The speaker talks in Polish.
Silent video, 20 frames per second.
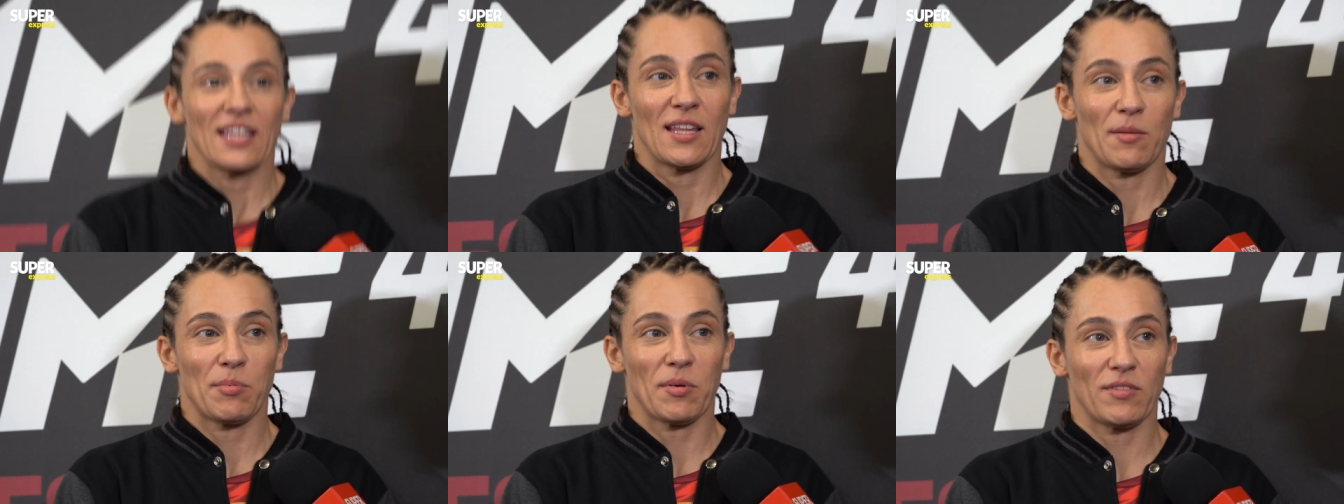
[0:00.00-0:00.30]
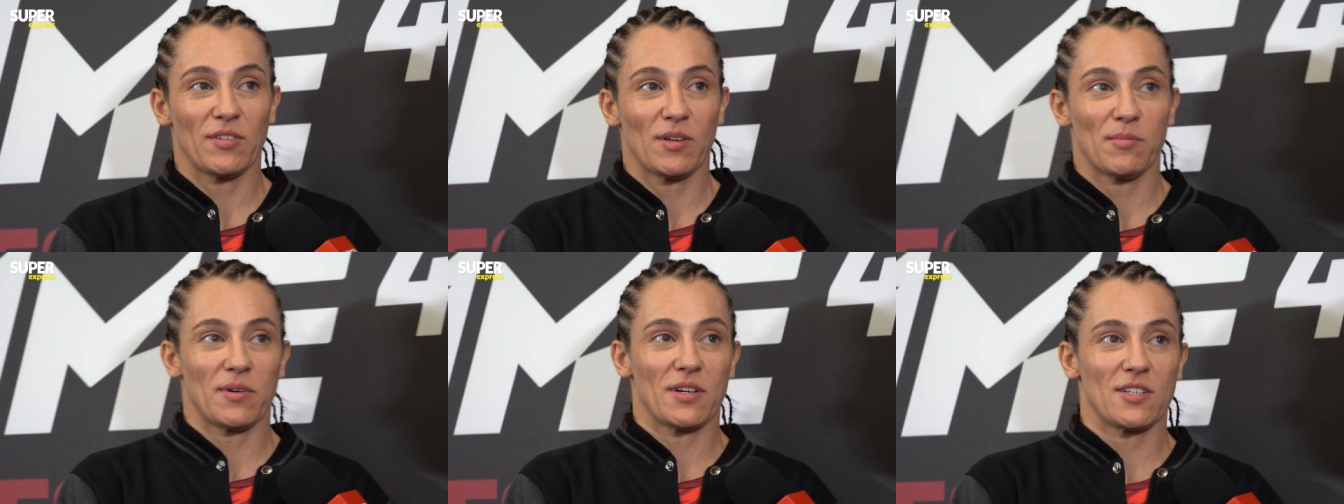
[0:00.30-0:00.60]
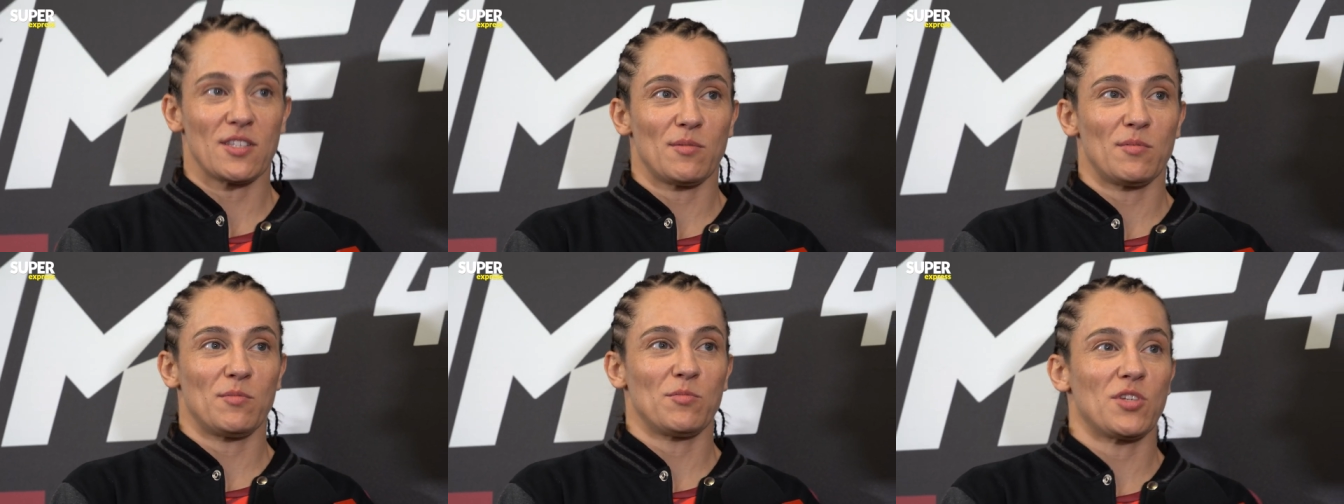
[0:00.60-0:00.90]
naprawdę
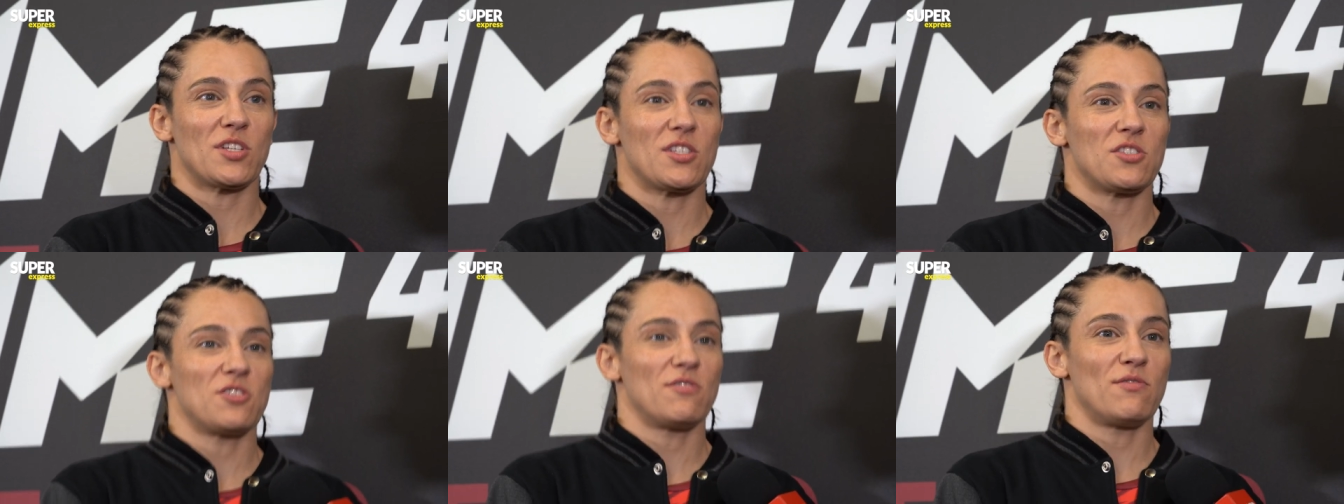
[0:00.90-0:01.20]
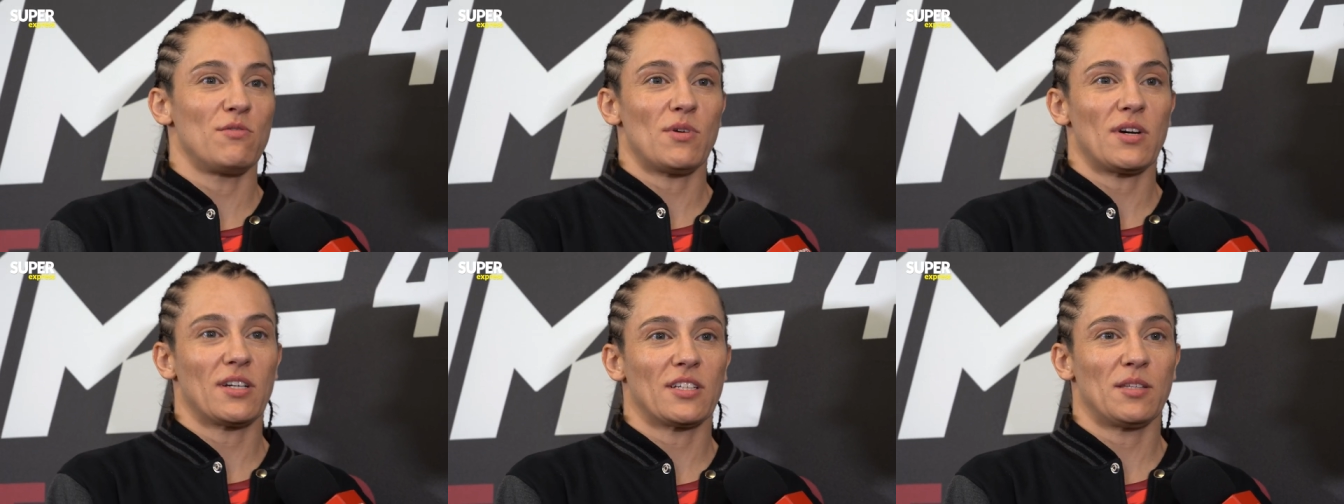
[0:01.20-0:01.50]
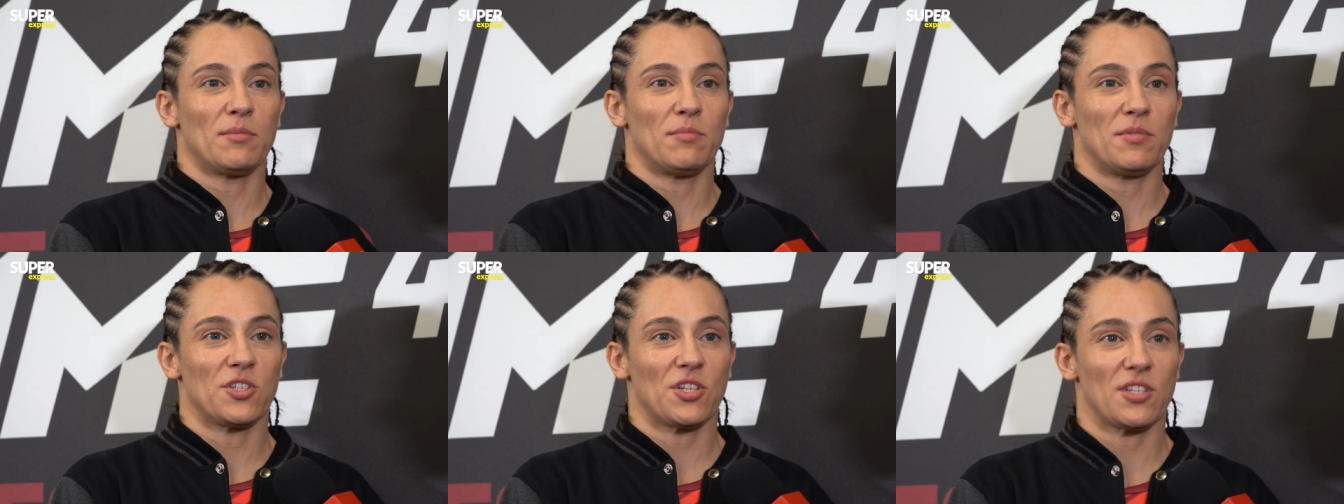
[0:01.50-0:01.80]
bardzo bym się zdziwiła,
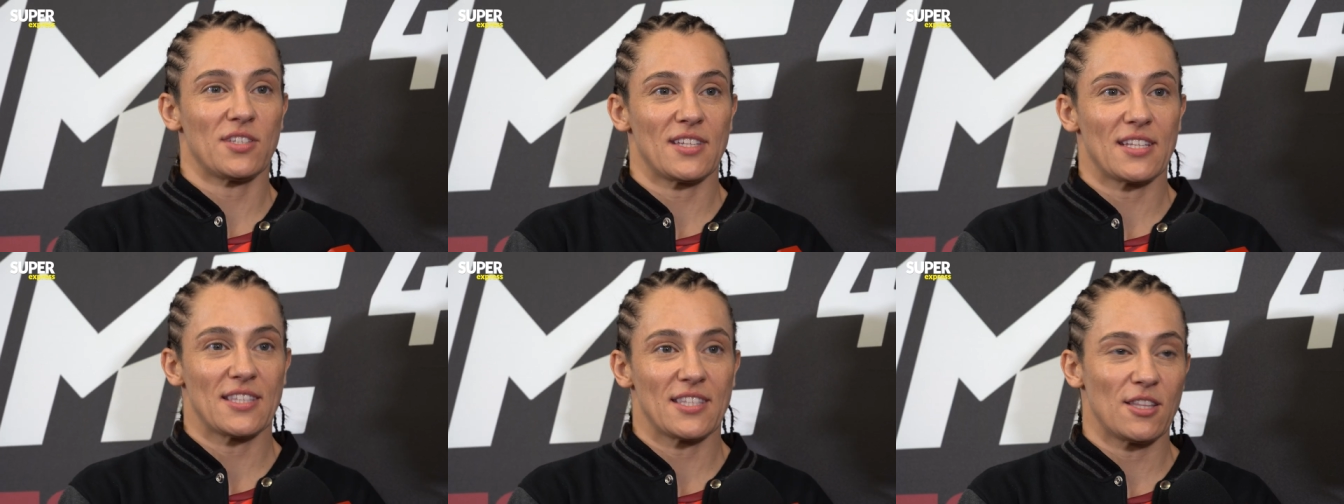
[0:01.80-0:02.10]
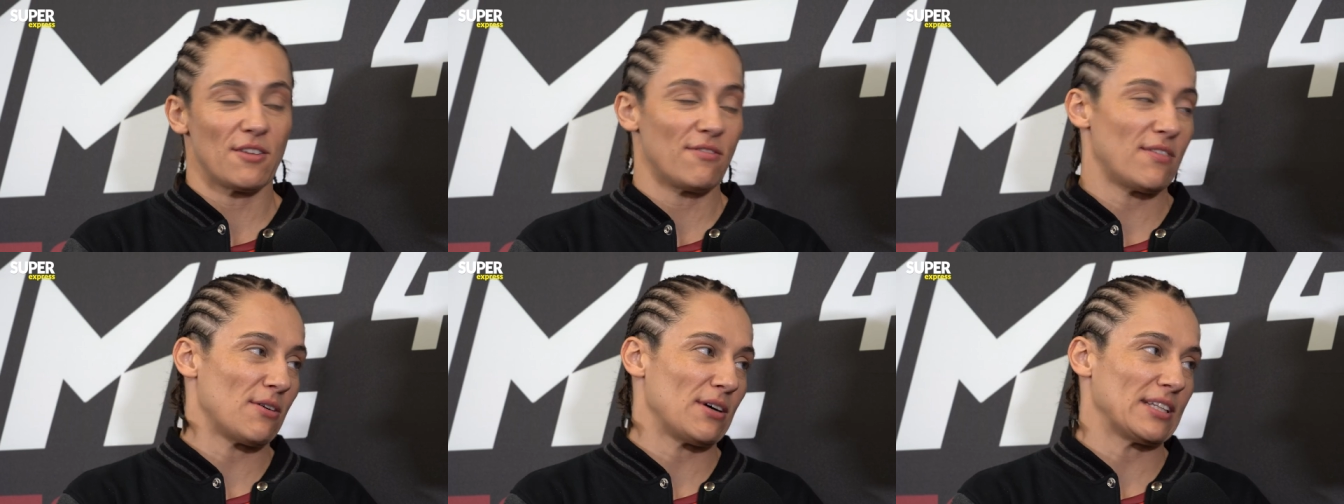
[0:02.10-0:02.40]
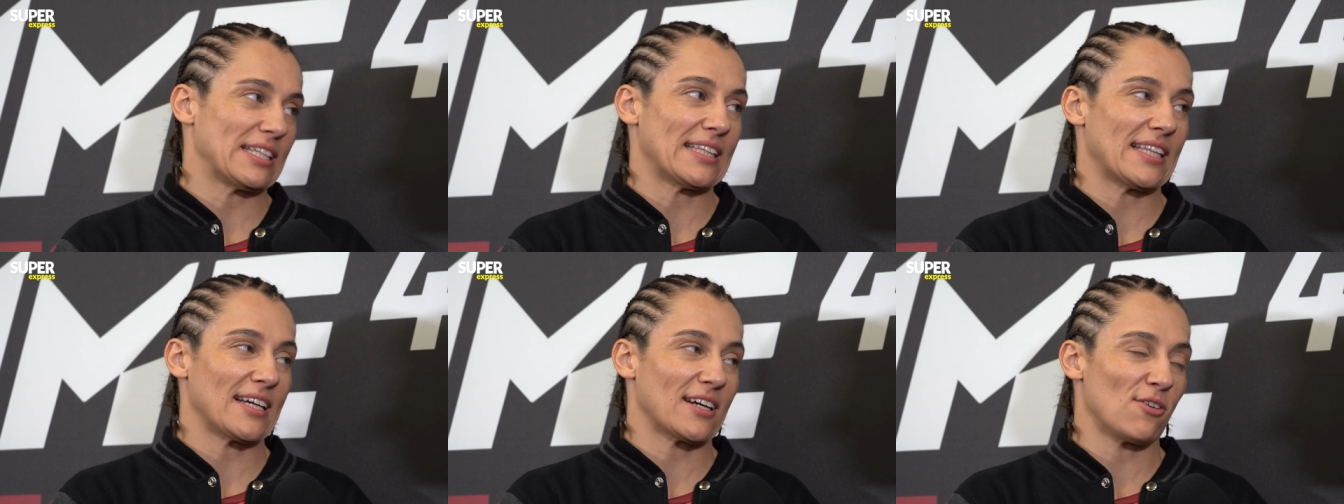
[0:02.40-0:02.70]
gdyby się
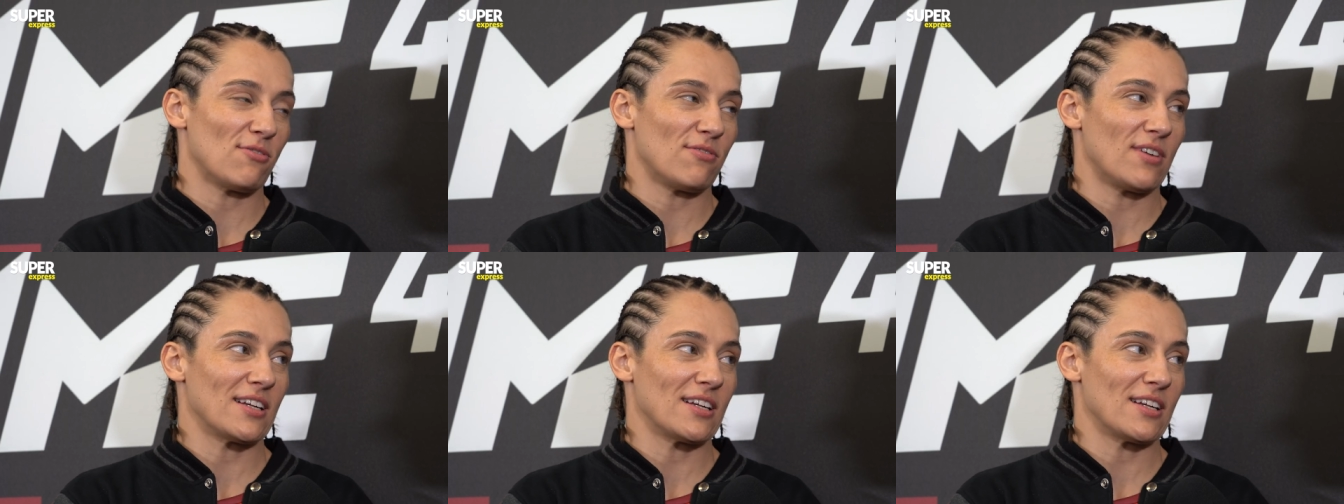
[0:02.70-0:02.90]
zdecydowała na taką